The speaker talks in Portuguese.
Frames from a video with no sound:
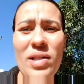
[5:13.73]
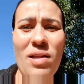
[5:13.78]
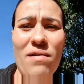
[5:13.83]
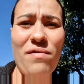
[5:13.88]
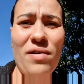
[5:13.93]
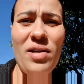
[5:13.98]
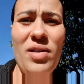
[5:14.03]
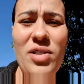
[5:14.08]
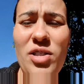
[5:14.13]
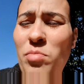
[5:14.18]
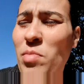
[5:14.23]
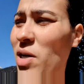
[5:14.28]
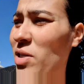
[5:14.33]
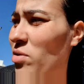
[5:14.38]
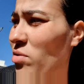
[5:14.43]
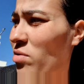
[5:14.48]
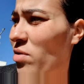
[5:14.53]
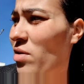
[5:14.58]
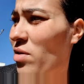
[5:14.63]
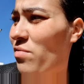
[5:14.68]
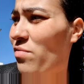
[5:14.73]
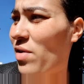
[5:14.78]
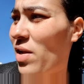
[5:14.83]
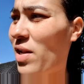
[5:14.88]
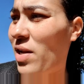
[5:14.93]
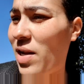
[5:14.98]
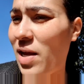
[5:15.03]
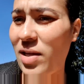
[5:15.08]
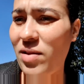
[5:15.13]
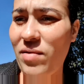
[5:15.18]
hora tá falando demais, o hora não
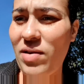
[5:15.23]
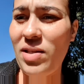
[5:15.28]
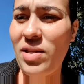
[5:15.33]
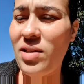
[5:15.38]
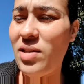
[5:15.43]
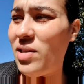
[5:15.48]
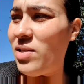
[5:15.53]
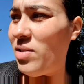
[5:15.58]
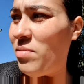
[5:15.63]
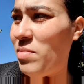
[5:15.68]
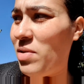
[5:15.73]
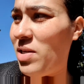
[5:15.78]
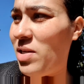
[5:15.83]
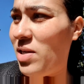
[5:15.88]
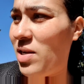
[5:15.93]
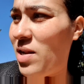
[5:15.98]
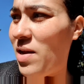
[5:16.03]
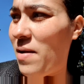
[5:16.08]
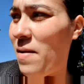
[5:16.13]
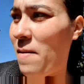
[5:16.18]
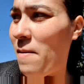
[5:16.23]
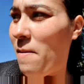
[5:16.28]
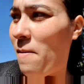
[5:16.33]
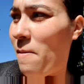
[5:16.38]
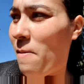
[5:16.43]
fala nada. Vai entender essa menina, né?